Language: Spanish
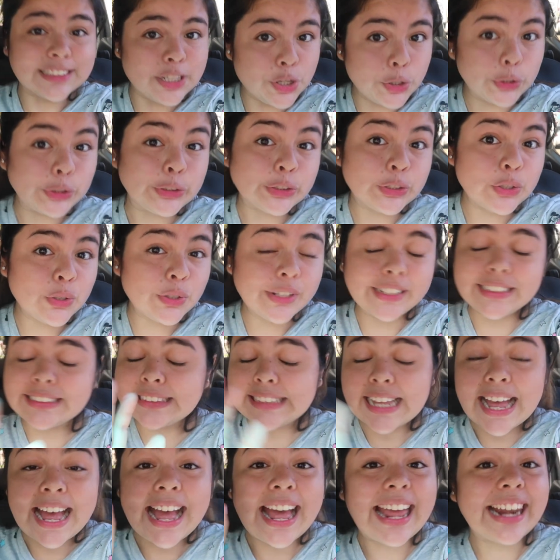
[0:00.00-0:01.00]
Houston
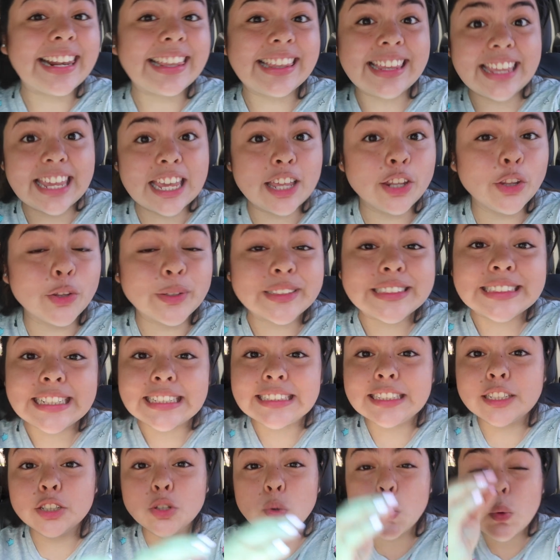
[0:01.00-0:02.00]
está ardiendo, está
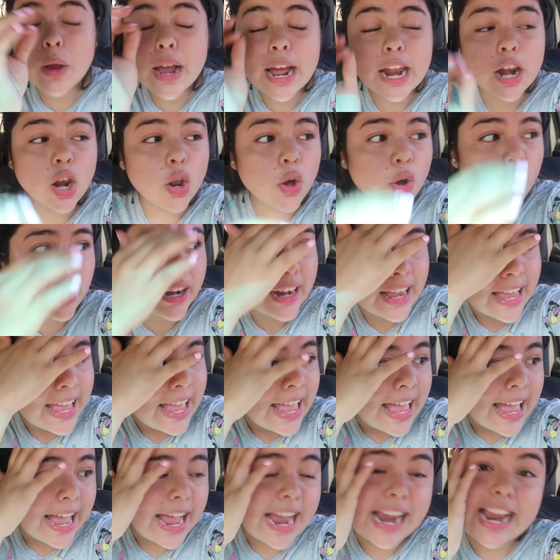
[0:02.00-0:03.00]
haciendo un calor.
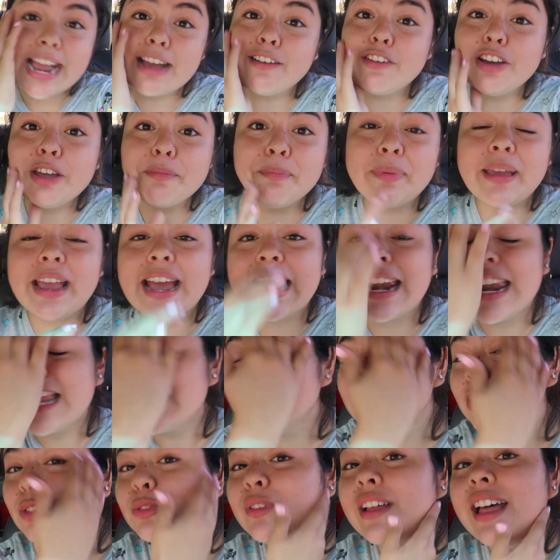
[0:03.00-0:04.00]
Acabo de pegar
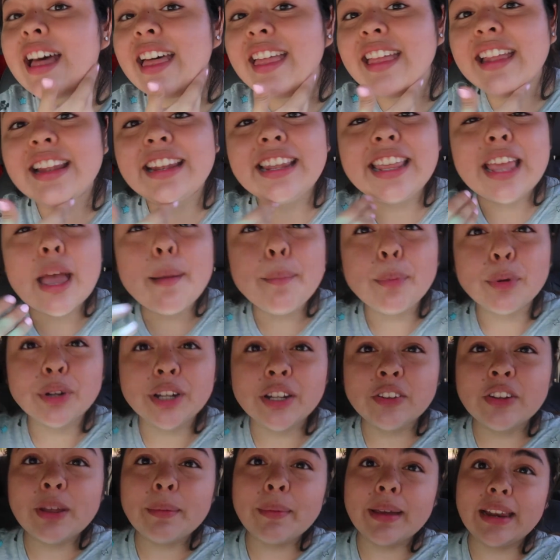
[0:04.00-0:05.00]
la sudada del día
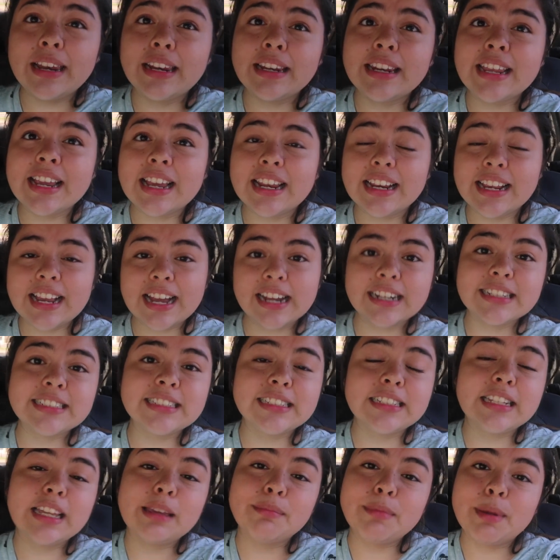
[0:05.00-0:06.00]
poniendo a Maylene en el car
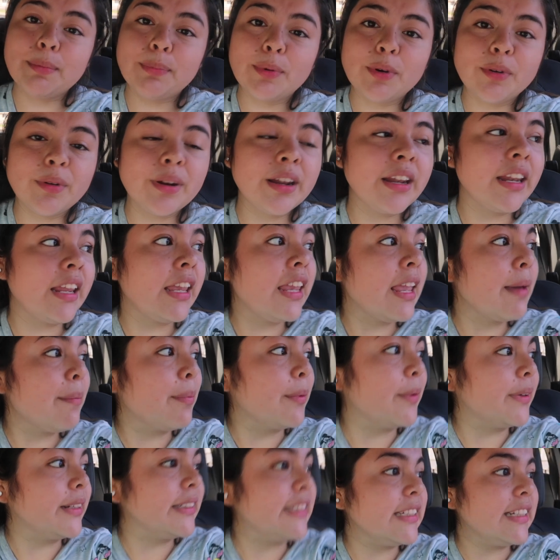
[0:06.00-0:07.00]
seat, que mi pobre niña,
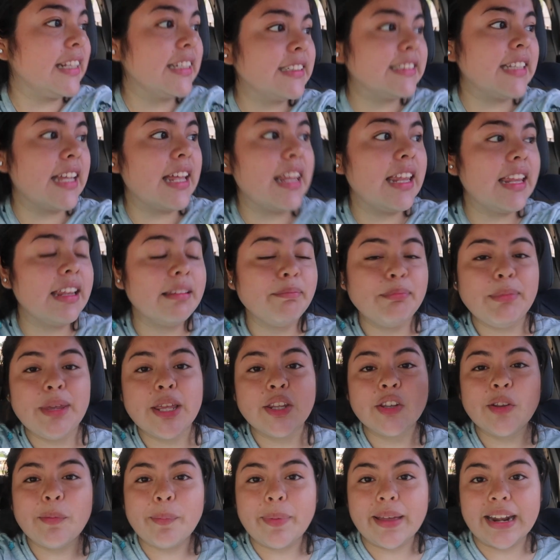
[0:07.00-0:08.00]
pobrecita, está
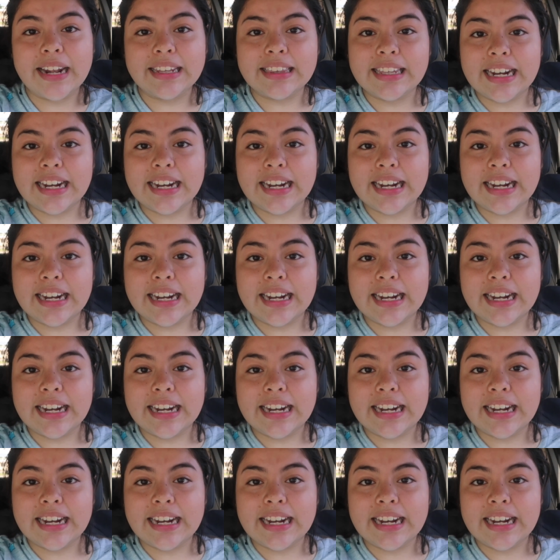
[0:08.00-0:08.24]
viendo para